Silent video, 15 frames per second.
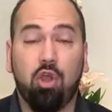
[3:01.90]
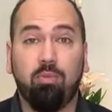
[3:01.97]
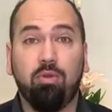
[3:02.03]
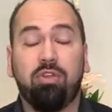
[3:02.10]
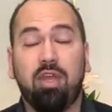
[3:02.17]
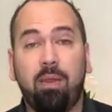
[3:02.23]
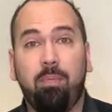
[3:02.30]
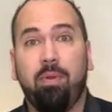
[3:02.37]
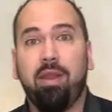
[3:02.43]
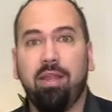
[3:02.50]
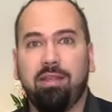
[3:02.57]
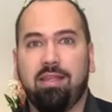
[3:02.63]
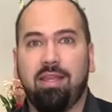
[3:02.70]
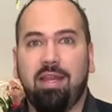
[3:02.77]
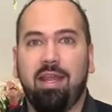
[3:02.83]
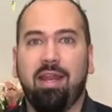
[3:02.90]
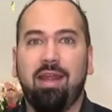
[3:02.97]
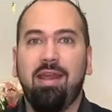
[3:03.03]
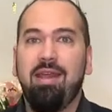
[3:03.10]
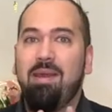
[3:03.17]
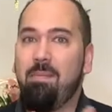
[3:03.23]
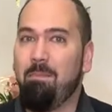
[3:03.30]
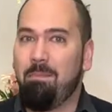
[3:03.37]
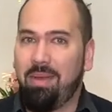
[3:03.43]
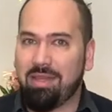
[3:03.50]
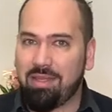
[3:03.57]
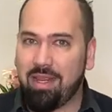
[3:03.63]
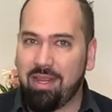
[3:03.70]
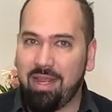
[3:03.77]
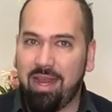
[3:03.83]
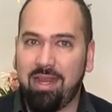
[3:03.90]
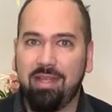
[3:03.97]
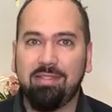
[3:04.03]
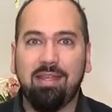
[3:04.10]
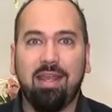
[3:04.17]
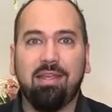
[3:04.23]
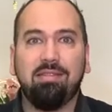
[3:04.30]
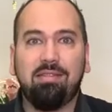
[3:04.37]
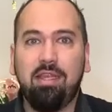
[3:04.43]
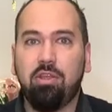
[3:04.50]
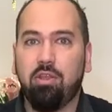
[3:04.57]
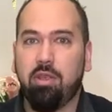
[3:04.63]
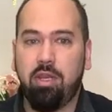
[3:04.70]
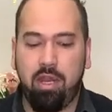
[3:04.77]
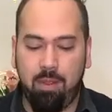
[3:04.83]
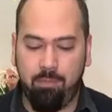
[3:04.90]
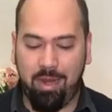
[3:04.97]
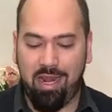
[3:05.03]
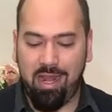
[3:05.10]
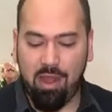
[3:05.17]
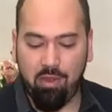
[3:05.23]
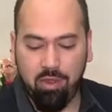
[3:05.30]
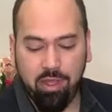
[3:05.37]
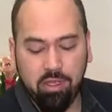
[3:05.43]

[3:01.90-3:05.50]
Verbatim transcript: cómo ustedes pueden adquirir materiales en sitios inesperados.